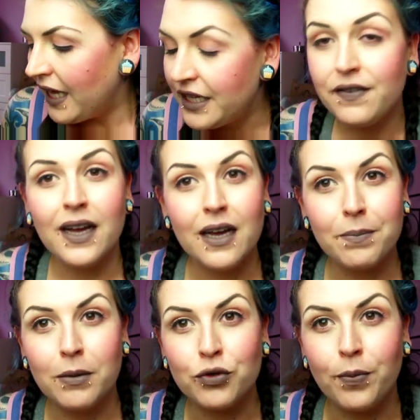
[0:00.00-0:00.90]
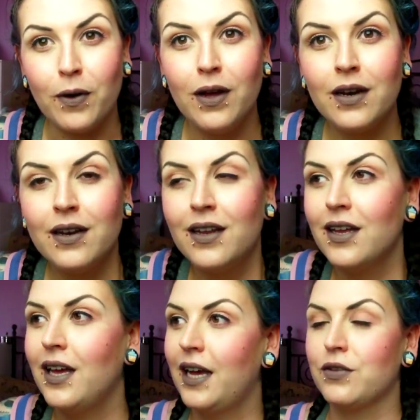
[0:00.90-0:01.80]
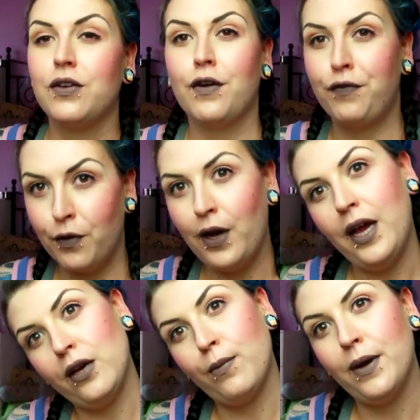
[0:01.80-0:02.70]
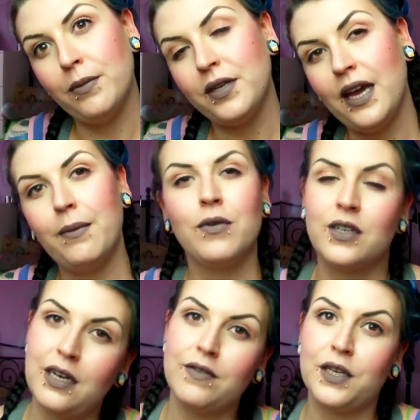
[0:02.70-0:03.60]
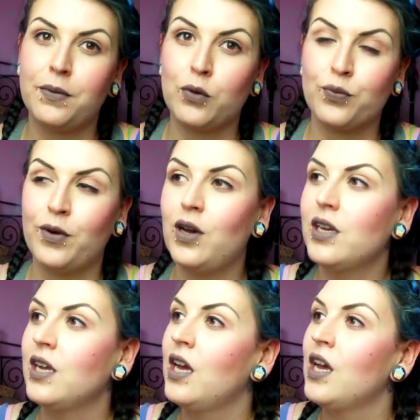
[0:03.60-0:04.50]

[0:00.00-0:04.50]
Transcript: ich war gerade beim Sport. Also ich war vorher noch mal im DM und dann war ich beim Sport.